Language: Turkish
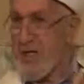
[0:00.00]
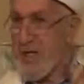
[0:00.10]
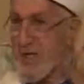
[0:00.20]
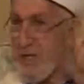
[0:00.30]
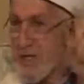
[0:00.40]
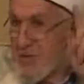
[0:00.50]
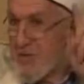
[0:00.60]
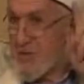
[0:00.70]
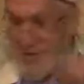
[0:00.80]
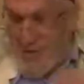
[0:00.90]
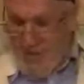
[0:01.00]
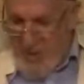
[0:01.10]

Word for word: İnce bir noktadır